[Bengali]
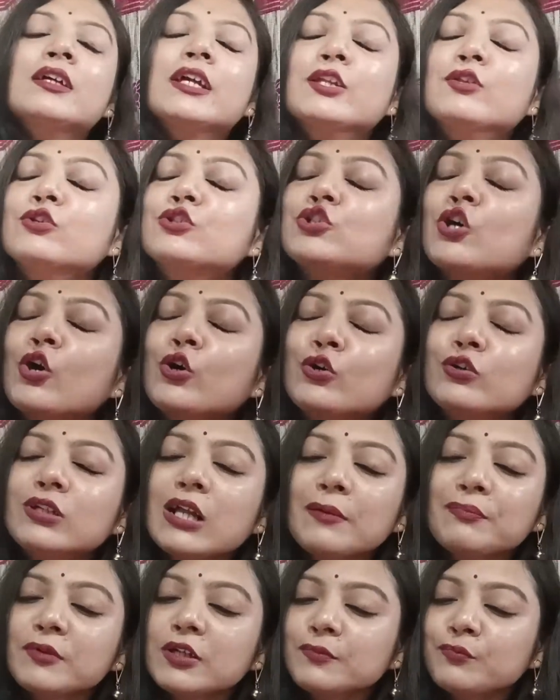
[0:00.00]
কিন্তু যখন
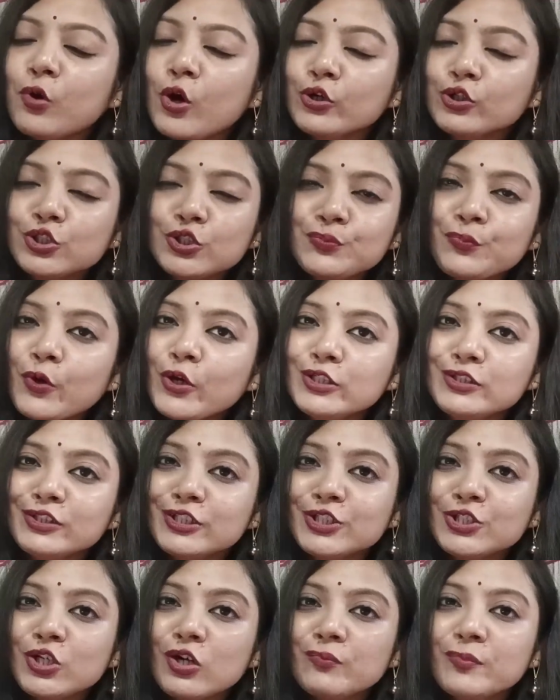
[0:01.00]
আপনার বয়স
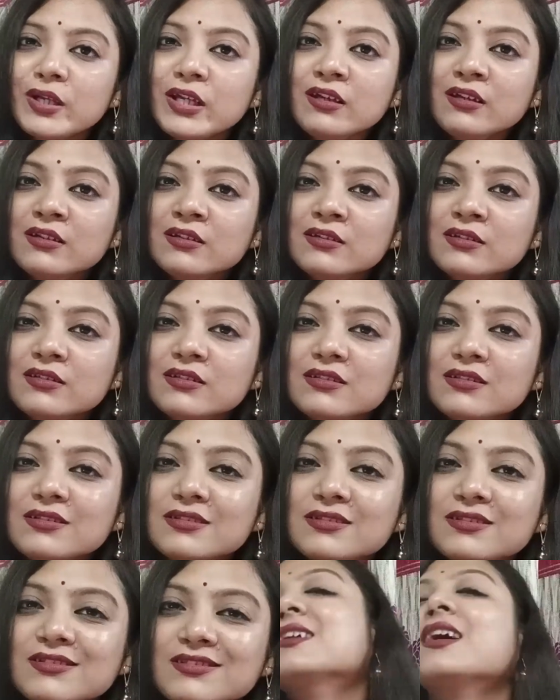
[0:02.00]
পঁয়ত্রিশ হবে
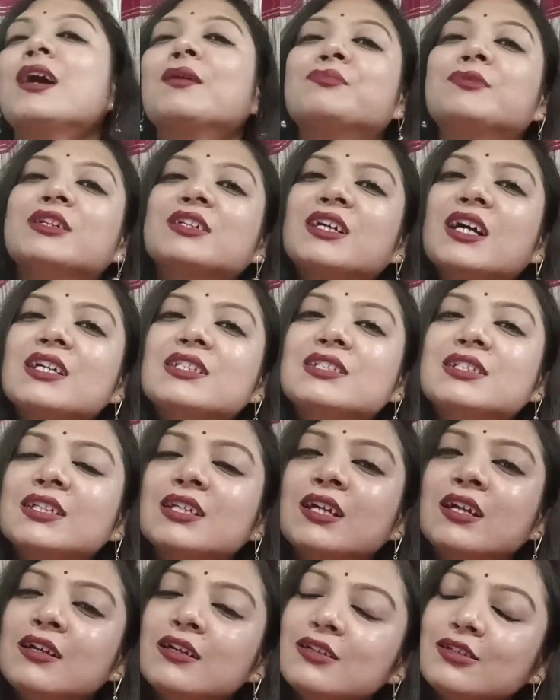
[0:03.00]
আপনার কাছে
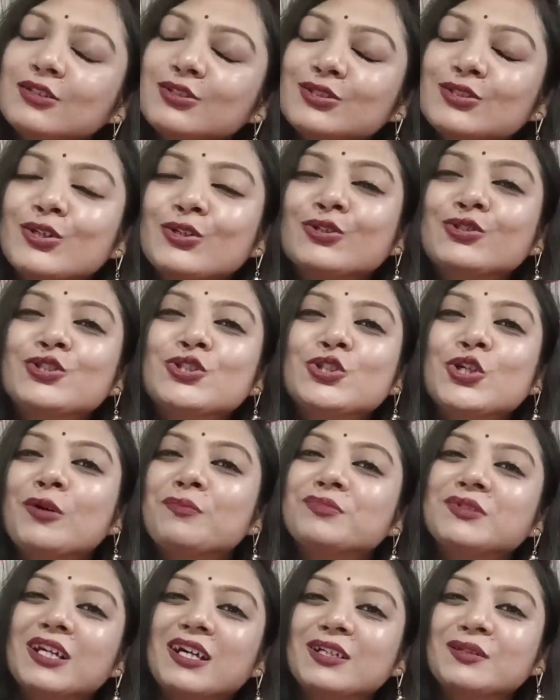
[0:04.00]
তখন
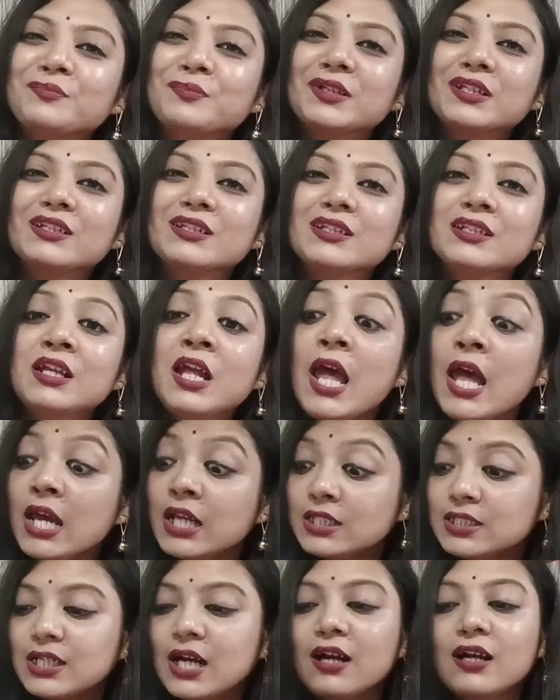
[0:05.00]
সব থাকবে
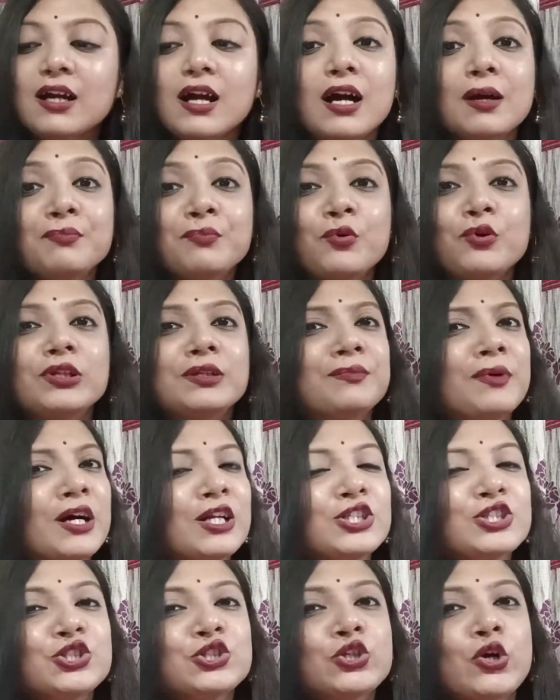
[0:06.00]
টাকা
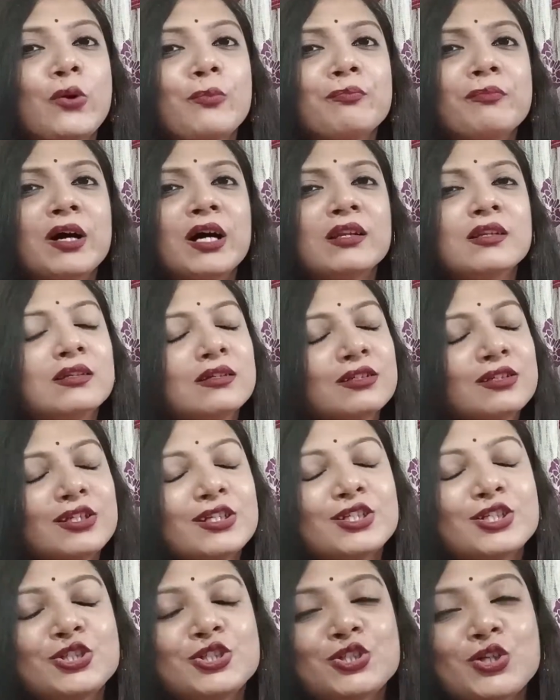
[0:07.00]
পরিবার সম্মান
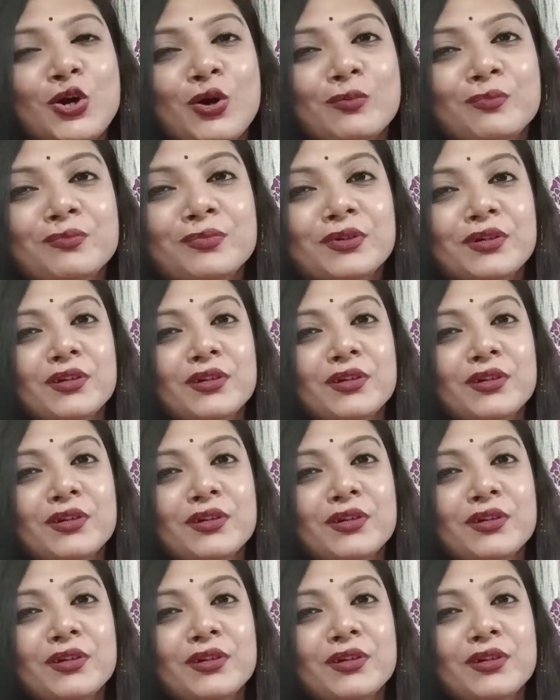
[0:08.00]
সব